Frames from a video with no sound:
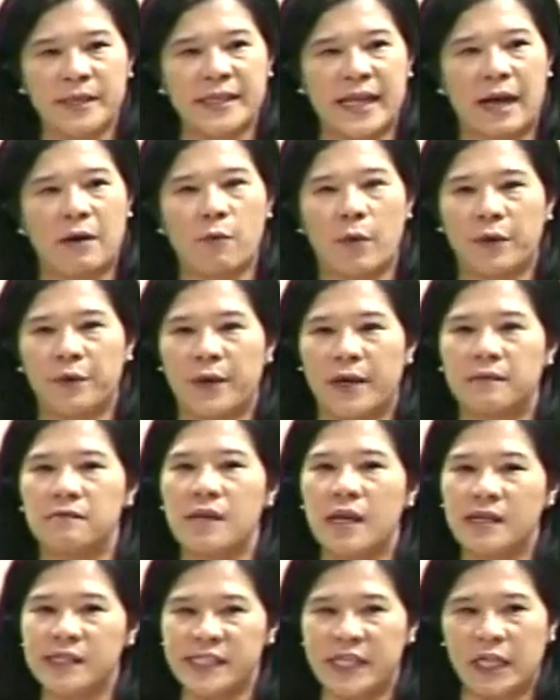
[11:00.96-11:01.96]
国民党委员，
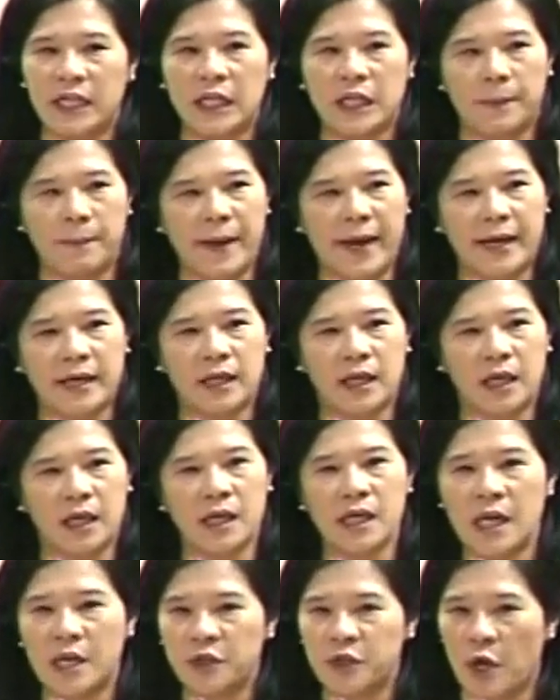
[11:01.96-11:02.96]
请你配合。